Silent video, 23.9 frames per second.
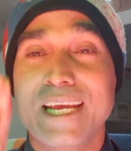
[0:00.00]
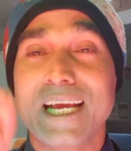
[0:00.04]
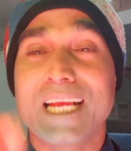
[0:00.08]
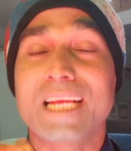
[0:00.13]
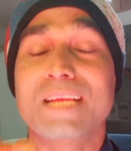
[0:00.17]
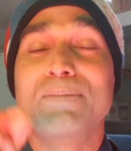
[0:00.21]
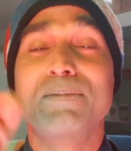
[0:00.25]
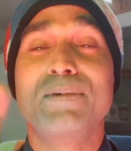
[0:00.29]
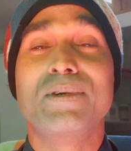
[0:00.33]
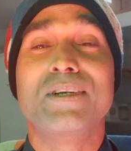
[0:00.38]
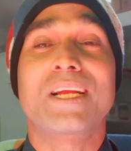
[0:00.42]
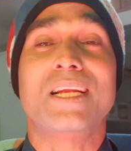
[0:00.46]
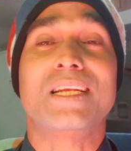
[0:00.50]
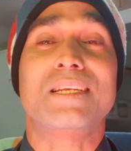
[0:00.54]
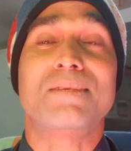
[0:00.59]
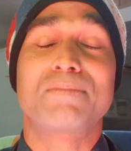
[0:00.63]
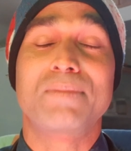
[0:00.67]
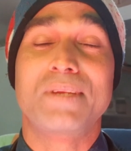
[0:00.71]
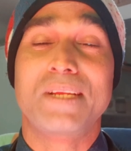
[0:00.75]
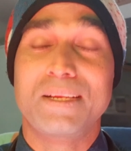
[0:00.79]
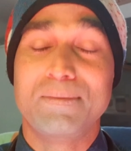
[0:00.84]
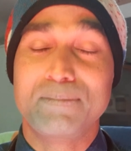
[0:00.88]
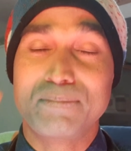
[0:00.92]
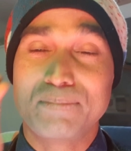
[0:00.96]
एक मिनट
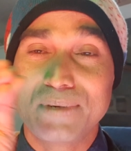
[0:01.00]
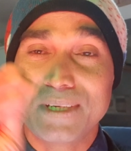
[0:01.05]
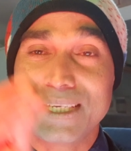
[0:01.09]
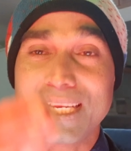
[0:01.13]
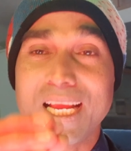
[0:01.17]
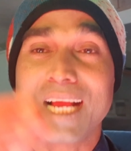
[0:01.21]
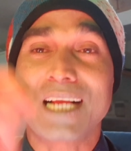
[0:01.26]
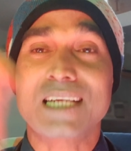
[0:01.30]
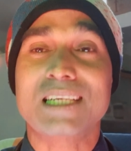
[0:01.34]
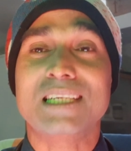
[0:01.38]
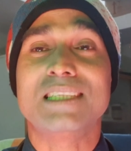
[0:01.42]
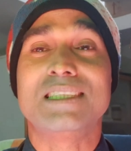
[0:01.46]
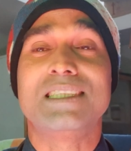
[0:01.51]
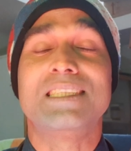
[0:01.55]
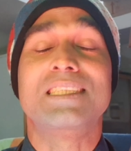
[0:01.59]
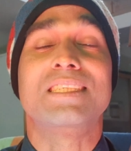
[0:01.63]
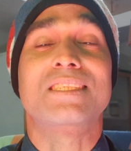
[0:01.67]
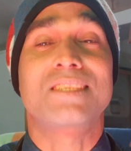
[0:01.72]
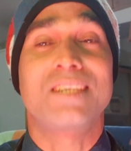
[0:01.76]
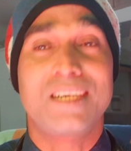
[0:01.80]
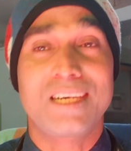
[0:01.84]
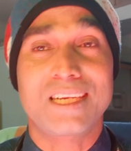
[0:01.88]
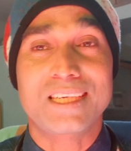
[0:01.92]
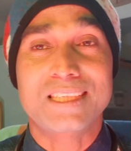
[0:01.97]
में बिना किसी
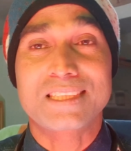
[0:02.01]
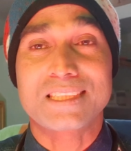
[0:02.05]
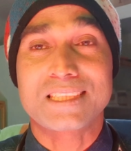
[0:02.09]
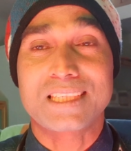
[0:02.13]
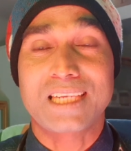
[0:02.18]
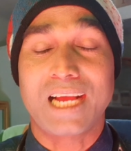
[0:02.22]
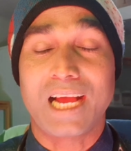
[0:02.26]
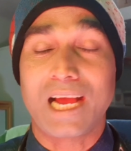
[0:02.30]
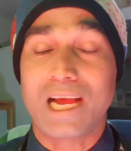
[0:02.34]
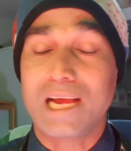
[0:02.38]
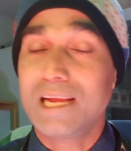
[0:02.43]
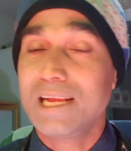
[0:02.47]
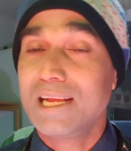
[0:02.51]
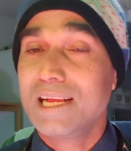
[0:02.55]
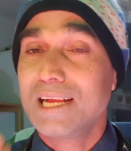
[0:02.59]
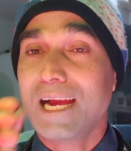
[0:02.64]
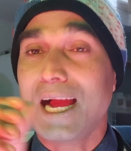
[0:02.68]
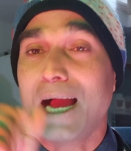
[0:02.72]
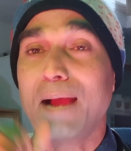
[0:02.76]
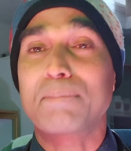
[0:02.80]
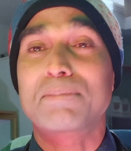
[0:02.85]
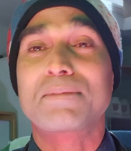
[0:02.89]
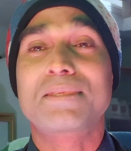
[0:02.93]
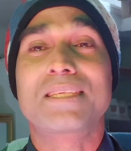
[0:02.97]
खर्च का
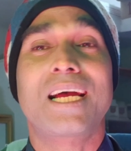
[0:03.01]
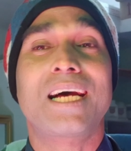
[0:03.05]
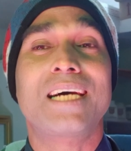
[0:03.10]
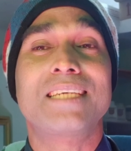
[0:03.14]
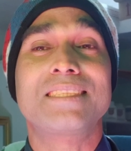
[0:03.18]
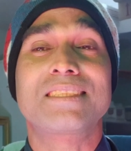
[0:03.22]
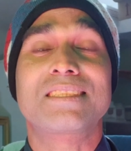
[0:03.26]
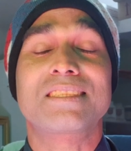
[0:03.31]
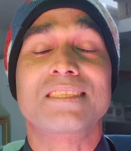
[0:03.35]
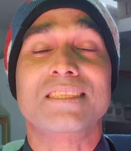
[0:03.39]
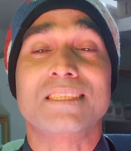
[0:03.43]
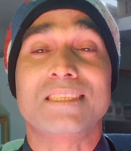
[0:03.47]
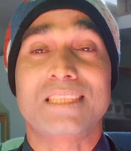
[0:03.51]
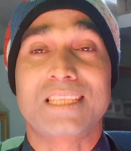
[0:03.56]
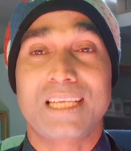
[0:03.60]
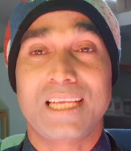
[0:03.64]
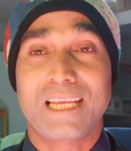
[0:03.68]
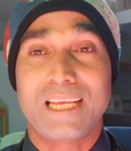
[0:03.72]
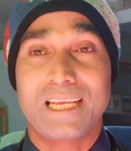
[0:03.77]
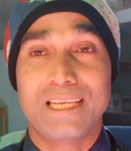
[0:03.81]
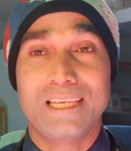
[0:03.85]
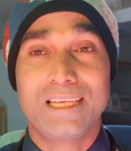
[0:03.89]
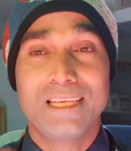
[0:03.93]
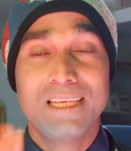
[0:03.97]
आप जान सकते
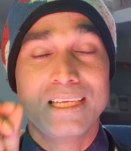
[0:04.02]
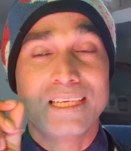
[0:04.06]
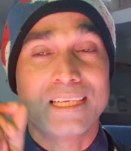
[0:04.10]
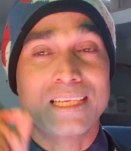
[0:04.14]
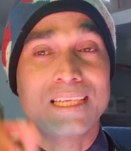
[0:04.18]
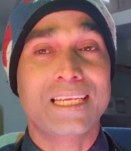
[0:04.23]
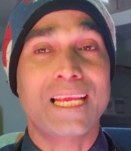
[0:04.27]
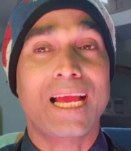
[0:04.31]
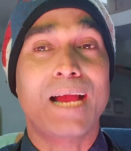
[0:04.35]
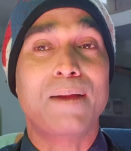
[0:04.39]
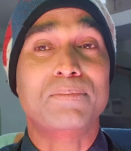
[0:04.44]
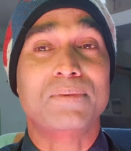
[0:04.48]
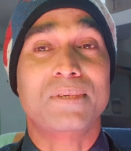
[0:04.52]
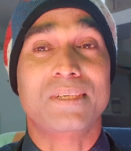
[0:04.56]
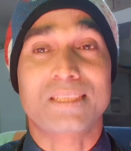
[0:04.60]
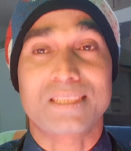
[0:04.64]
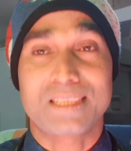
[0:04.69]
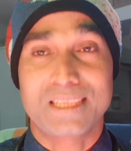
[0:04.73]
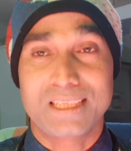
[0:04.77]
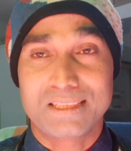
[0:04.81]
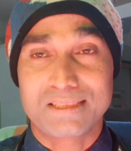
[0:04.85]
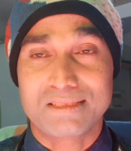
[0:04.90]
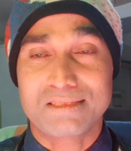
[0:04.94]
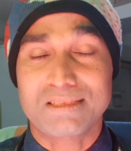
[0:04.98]
हैं कि आपका
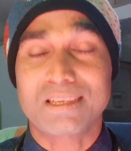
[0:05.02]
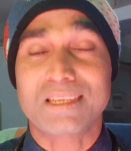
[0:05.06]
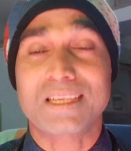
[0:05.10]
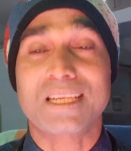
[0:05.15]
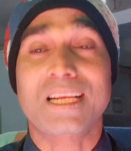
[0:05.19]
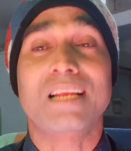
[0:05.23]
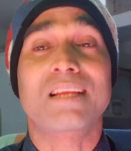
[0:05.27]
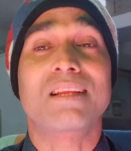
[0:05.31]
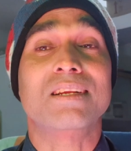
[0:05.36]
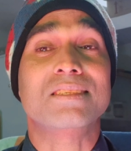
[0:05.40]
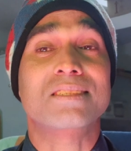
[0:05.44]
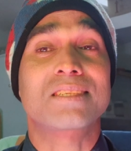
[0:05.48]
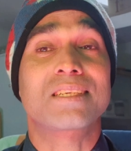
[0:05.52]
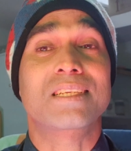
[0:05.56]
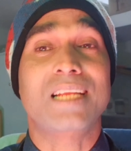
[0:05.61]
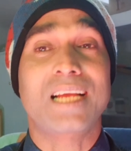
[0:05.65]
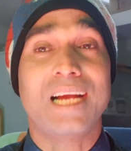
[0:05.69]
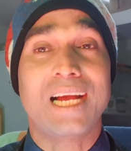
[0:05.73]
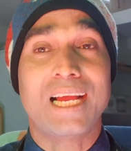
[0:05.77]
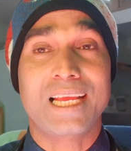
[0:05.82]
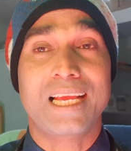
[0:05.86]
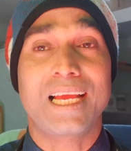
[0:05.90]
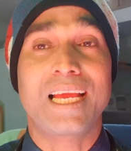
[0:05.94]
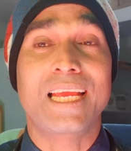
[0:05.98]
कैंसर का लक्षण
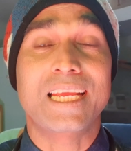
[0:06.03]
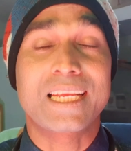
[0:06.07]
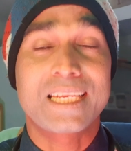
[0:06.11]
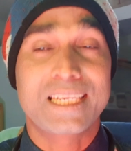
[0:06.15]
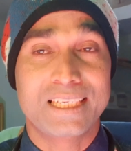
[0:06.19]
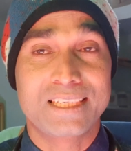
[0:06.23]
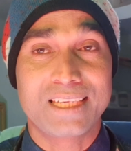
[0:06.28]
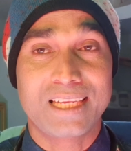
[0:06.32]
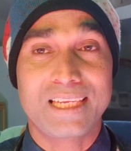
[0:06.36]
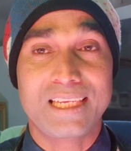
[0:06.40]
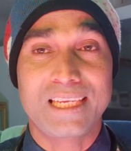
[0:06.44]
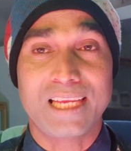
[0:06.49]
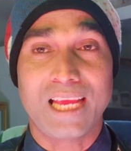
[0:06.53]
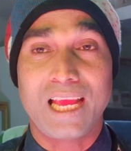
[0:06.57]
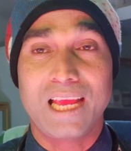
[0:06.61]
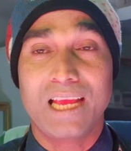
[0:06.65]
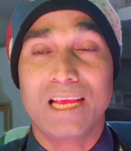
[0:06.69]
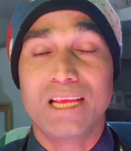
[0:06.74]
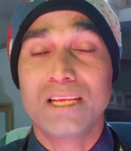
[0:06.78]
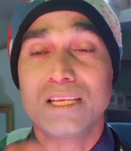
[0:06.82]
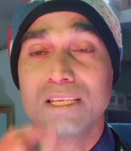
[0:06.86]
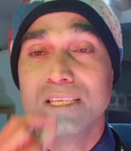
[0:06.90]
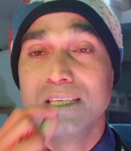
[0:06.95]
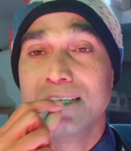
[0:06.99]
आया है कि नहीं
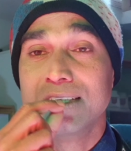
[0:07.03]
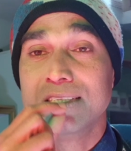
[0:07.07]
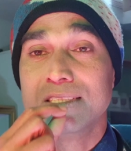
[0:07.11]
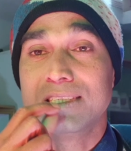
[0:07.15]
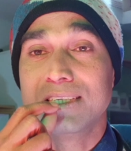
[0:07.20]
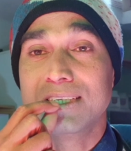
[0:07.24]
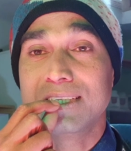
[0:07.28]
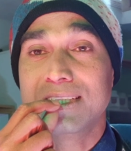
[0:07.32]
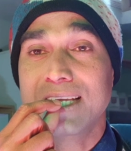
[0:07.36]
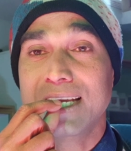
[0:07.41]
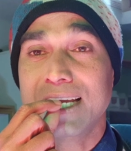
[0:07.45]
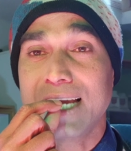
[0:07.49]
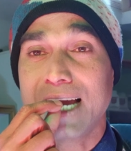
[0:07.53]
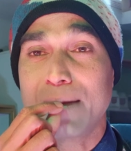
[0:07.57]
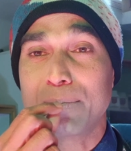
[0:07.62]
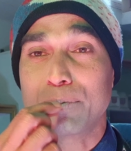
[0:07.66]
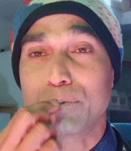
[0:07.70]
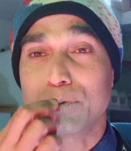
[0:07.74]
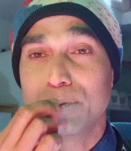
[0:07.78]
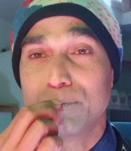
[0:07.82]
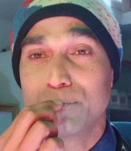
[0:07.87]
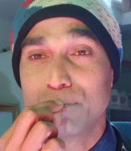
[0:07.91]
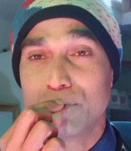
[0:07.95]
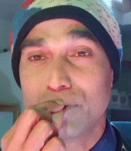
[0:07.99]
आया सीधे
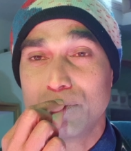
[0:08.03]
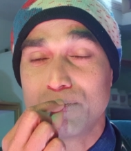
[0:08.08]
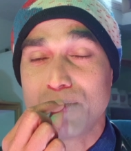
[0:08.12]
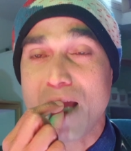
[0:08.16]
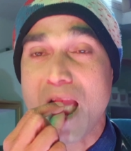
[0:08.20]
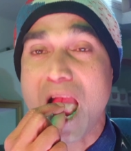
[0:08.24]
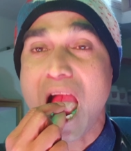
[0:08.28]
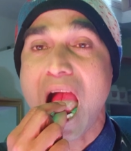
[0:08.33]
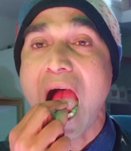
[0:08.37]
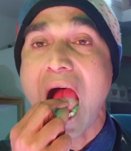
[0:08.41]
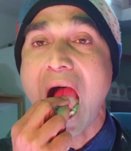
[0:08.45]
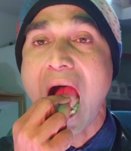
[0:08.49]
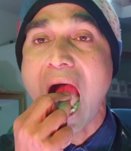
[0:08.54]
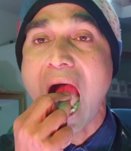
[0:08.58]
आपको मुंह में